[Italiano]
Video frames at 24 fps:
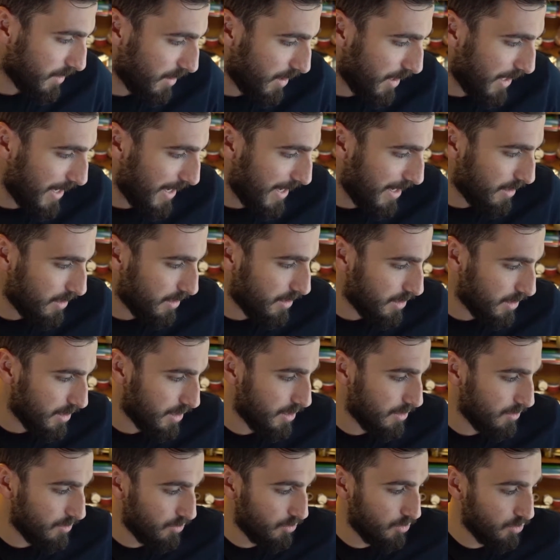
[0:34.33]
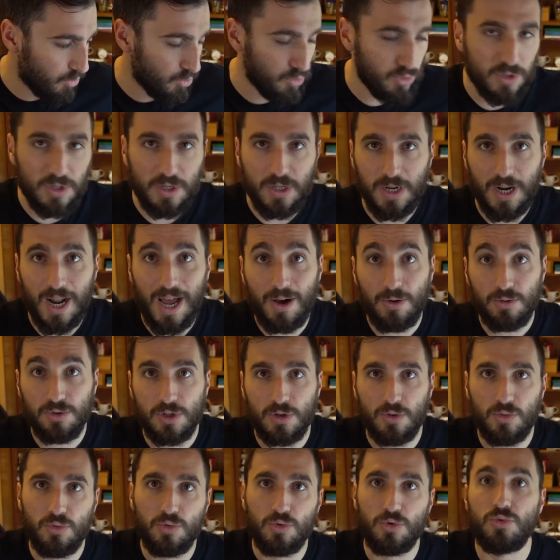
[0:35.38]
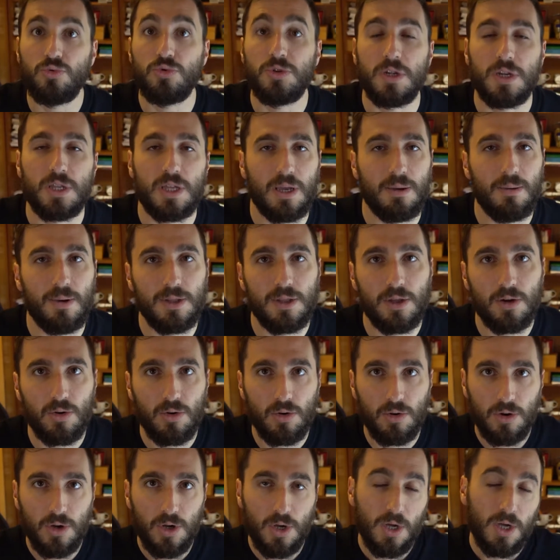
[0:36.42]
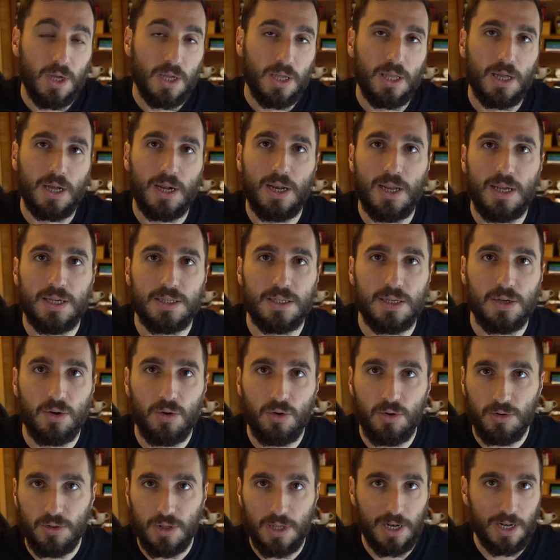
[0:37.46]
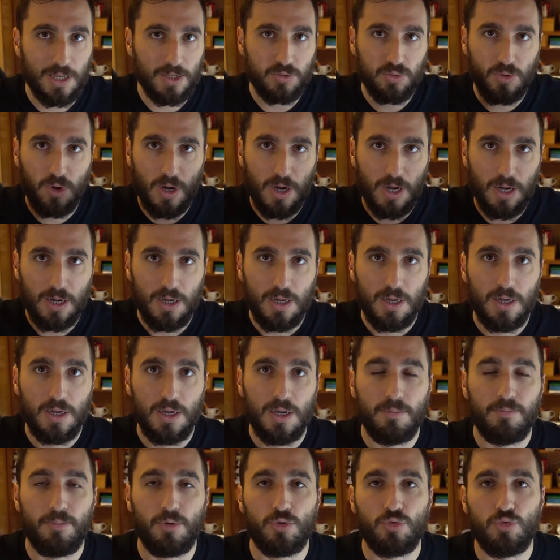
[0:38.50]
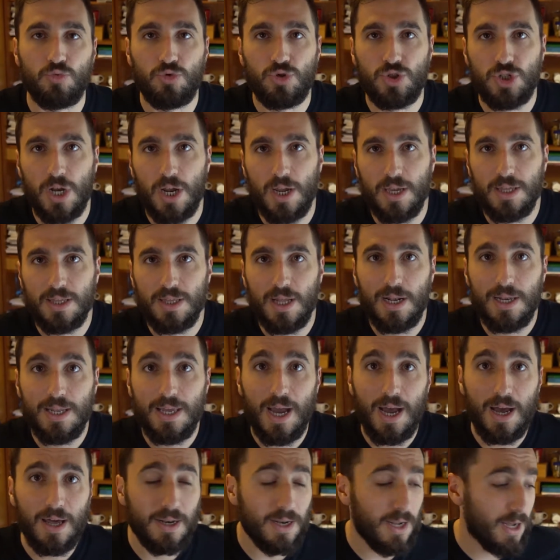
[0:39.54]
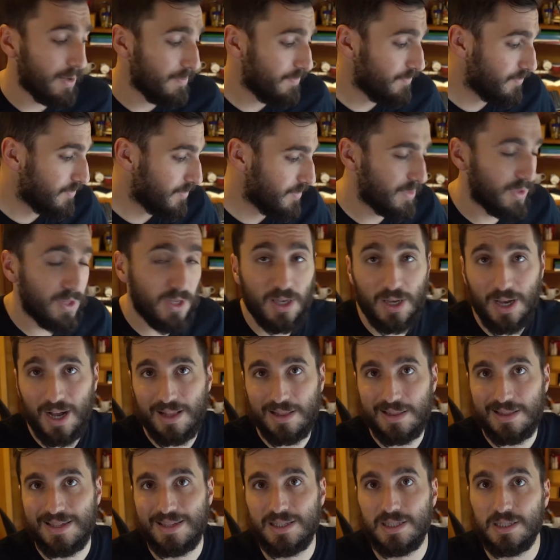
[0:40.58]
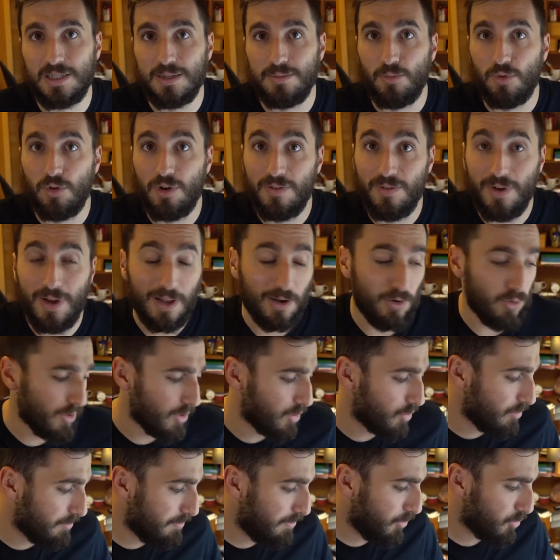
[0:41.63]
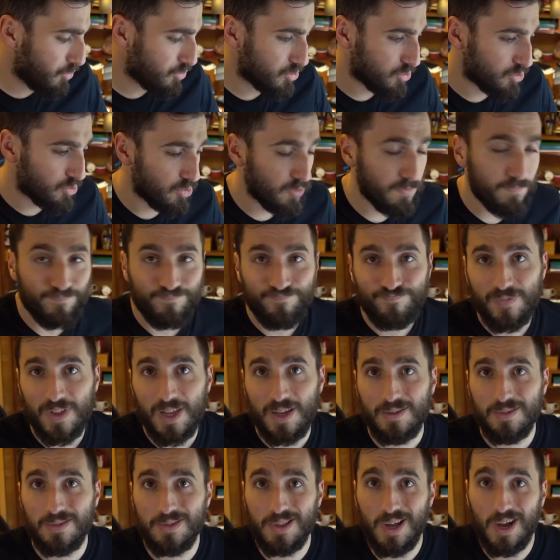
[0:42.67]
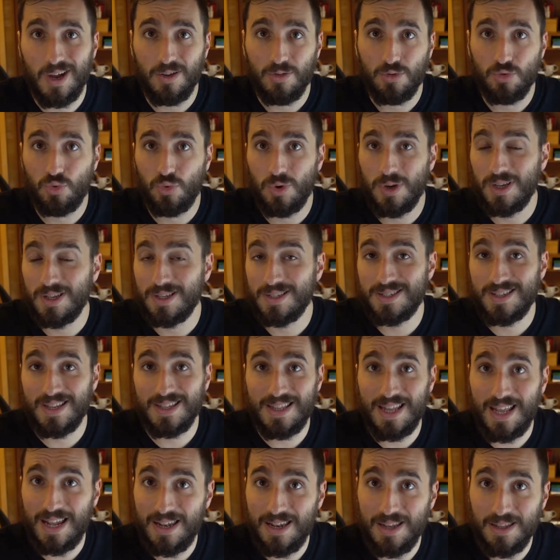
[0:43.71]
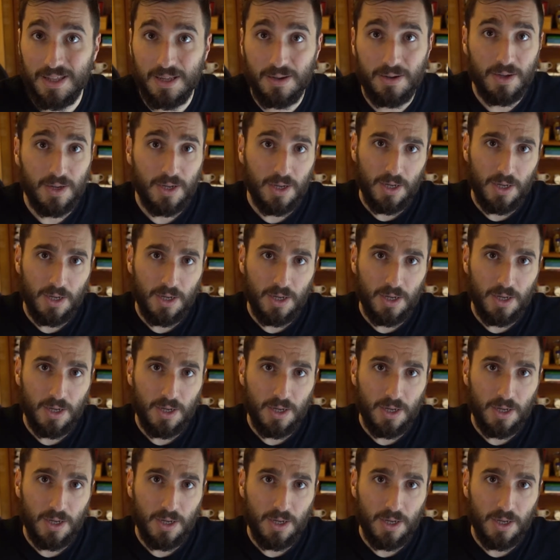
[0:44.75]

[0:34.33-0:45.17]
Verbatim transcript: è eh, un router, un router, chiamatelo inglese o nella sua pronuncia italiana di altissimo livello, è composto da due satelliti.